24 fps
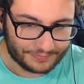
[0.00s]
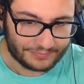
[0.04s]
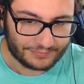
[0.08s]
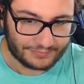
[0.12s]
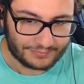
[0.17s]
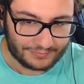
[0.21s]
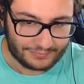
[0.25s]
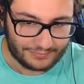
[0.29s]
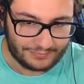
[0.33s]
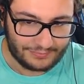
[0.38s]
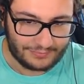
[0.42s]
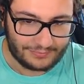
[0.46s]
la mia
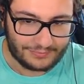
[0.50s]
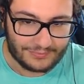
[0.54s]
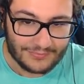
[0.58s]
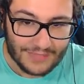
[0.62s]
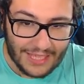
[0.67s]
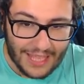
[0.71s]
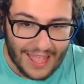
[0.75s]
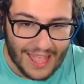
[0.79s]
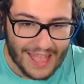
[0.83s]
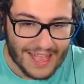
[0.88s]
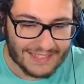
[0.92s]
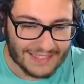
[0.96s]
amica
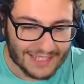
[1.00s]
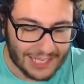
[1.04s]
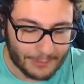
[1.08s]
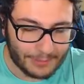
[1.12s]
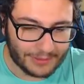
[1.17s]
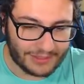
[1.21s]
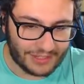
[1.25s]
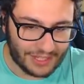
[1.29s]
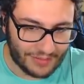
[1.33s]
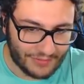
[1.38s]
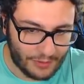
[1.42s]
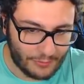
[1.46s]
Martina. Esalb,
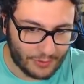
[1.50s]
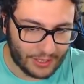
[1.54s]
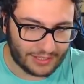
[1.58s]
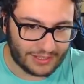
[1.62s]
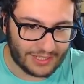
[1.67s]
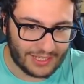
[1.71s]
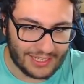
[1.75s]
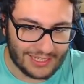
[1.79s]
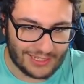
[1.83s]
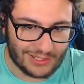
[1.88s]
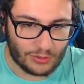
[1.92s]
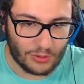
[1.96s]
Grazie, devi
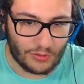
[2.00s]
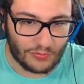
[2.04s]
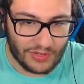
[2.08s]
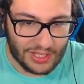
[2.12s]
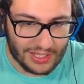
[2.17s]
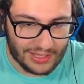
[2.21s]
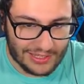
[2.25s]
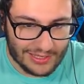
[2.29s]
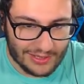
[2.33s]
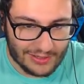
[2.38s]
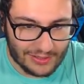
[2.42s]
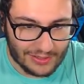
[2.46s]
guardare il suo
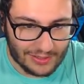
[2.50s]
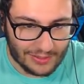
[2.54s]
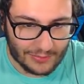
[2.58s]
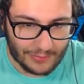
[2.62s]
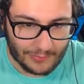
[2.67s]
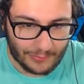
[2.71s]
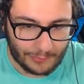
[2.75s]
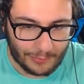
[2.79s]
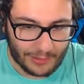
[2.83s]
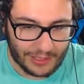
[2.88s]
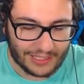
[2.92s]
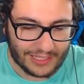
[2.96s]
video
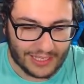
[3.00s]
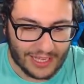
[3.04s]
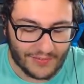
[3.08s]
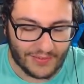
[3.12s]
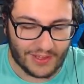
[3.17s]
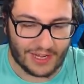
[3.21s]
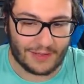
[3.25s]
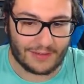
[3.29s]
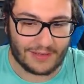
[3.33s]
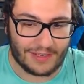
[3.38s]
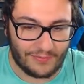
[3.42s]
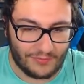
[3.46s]
perché
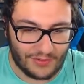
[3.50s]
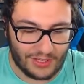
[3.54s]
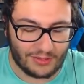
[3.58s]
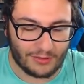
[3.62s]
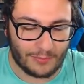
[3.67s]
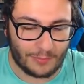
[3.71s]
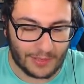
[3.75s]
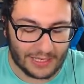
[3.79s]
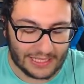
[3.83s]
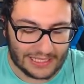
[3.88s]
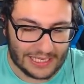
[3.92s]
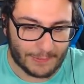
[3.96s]
vera- il video
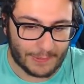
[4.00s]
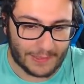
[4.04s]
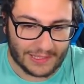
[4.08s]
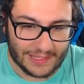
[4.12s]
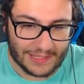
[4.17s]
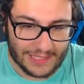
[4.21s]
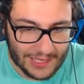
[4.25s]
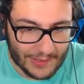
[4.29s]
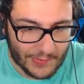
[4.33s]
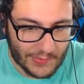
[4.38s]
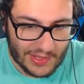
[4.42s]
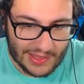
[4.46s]
perché
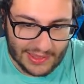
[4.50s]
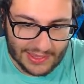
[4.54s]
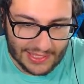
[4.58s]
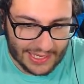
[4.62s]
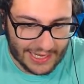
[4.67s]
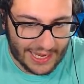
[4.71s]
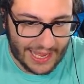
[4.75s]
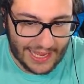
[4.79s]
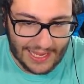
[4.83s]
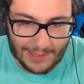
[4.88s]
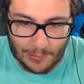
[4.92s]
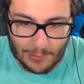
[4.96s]
praticamente
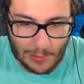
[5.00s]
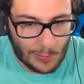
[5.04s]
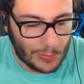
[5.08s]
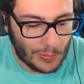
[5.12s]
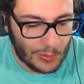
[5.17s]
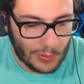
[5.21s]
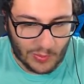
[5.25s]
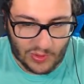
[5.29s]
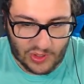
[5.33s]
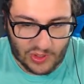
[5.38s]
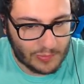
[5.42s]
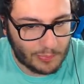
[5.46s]
lei
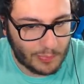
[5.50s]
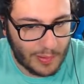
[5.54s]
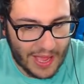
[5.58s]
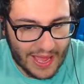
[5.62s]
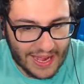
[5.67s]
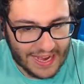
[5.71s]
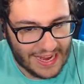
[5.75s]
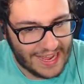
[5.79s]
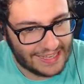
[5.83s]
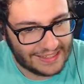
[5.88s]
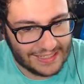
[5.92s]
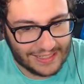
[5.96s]
proprio
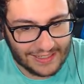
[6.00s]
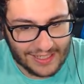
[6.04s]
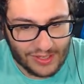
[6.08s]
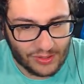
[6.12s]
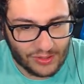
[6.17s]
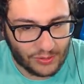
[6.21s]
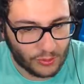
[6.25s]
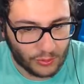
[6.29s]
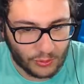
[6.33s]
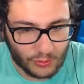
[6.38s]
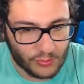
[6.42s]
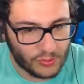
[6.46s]
sparata ha
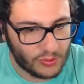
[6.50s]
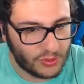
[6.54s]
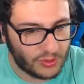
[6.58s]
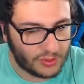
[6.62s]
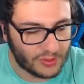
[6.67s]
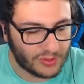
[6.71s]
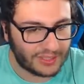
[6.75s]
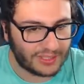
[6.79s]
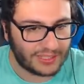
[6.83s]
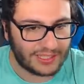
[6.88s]
detto tutto eh.